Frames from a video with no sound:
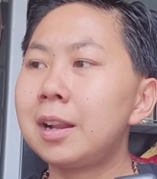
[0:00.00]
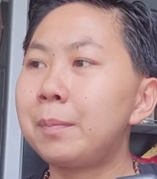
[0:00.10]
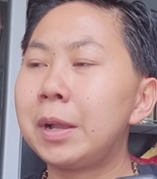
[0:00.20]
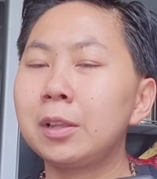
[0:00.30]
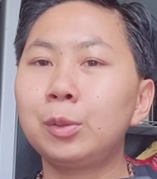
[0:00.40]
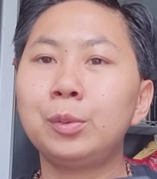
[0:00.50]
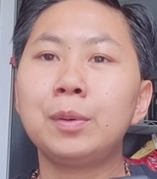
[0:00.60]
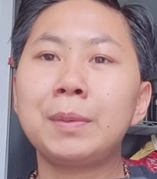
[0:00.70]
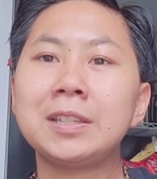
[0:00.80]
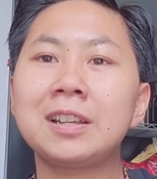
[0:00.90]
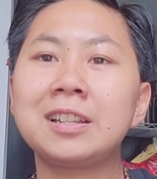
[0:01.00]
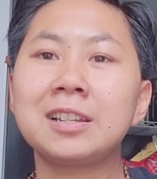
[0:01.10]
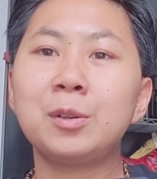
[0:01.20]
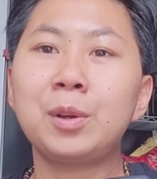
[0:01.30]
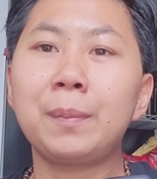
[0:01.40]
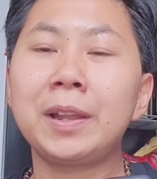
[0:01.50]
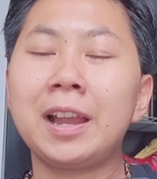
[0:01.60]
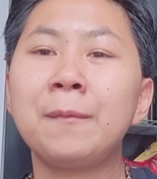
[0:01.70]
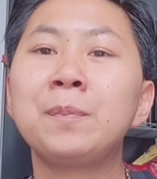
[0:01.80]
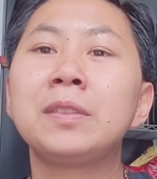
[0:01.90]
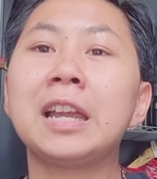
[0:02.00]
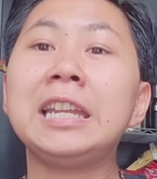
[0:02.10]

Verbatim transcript: kan banyak tuh majikan jenguk apa ya